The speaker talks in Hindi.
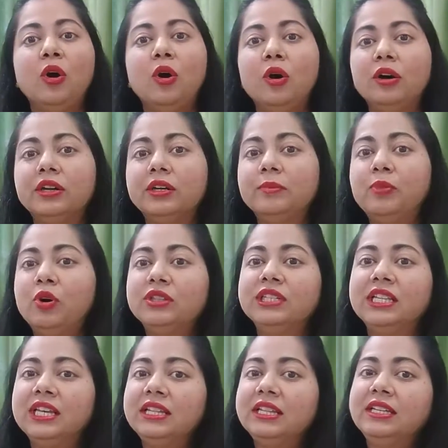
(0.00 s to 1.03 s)
और बहुत
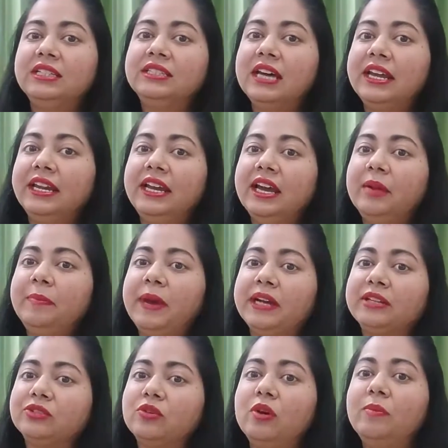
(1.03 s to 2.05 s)
जल्दी जल्दी सारे हेयर
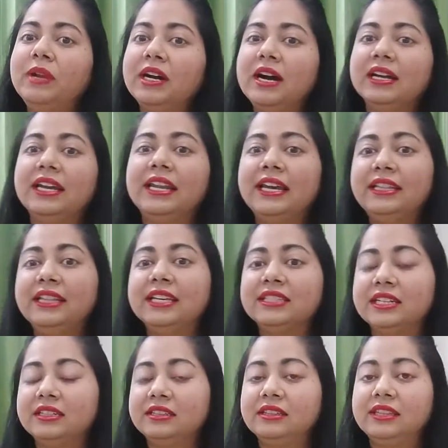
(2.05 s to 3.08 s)
पैक्स को हम लगा के नहीं देख
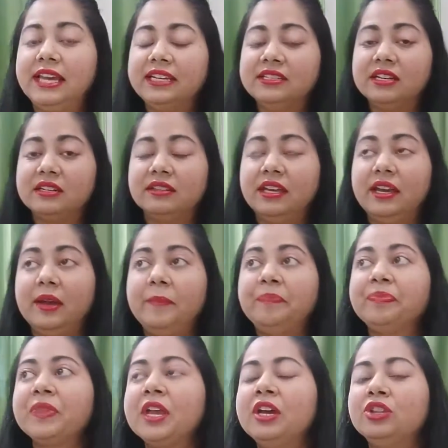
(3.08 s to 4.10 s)
सक देख सकते हैं
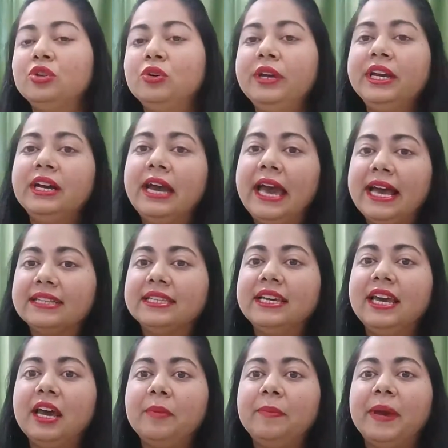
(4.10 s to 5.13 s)
तो एक ऐसे
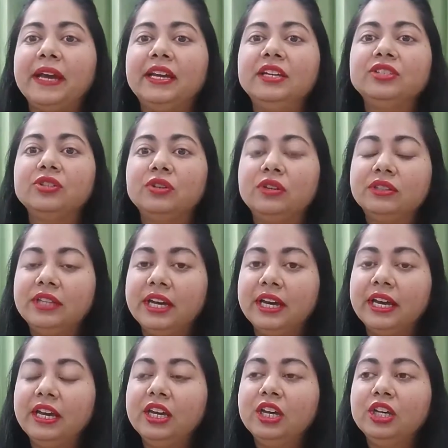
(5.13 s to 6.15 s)
हेयर पैक की ज़रूरत
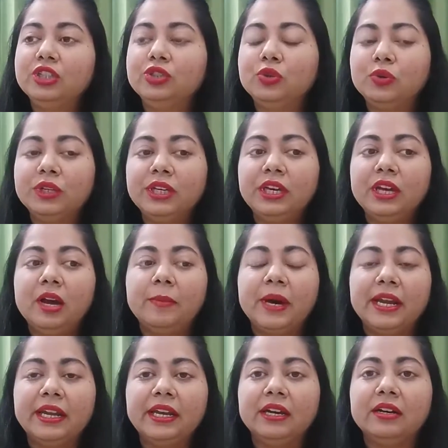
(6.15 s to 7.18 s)
है जो कि
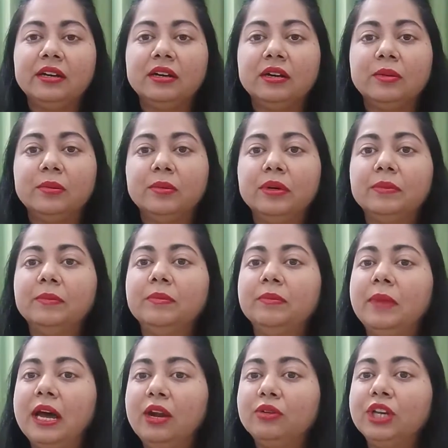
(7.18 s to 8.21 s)
हमारे
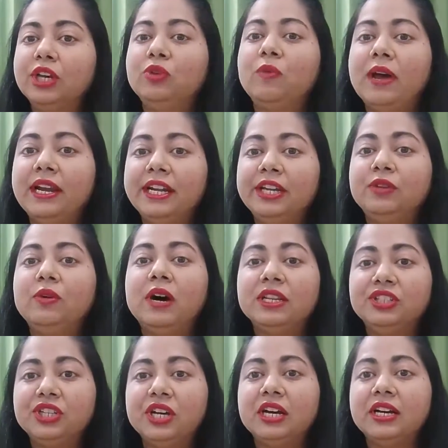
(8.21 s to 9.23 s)
बालों की क्वालिटी को
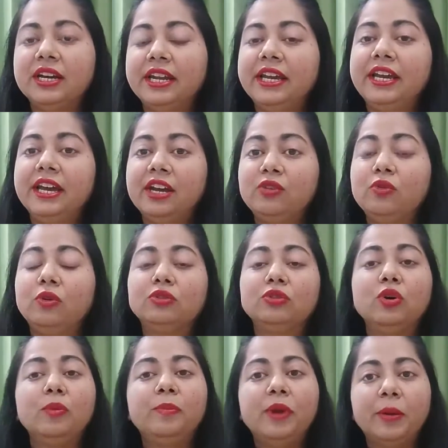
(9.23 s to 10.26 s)
अच्छा करे हेयर
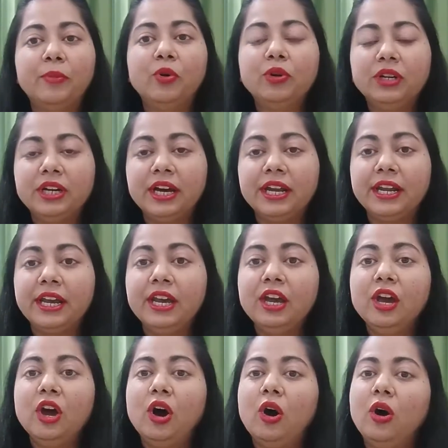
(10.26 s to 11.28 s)
ग्रोथ को प्रमोट करे
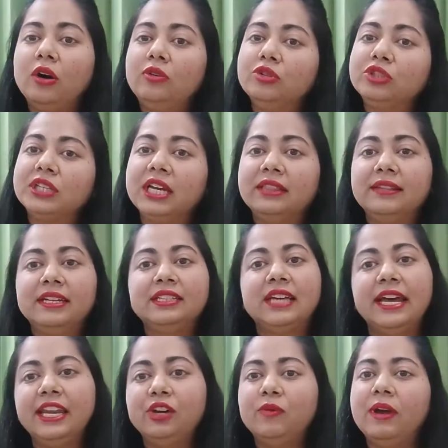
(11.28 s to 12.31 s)
और उसके अंदर
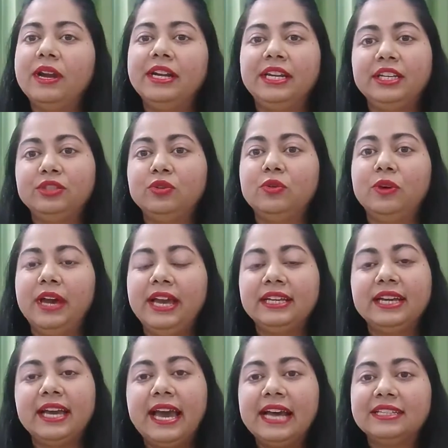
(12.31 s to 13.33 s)
सारी क्वालिटीज़ हों
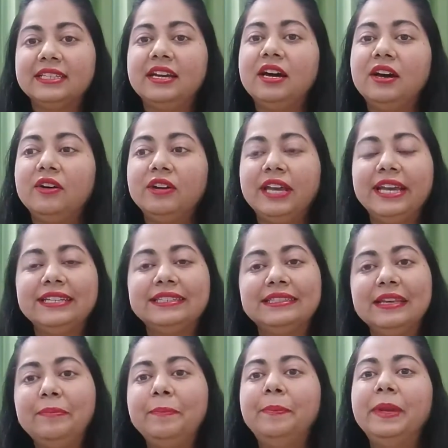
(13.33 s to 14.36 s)
एक ऐसा और एक
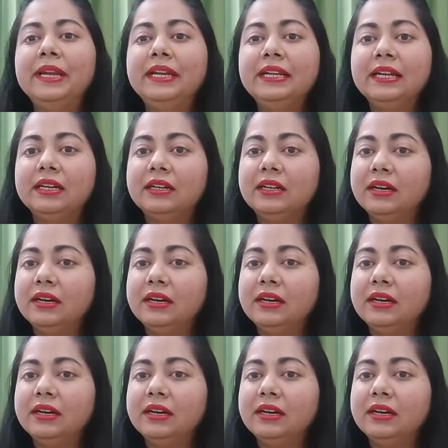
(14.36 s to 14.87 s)
सिंपल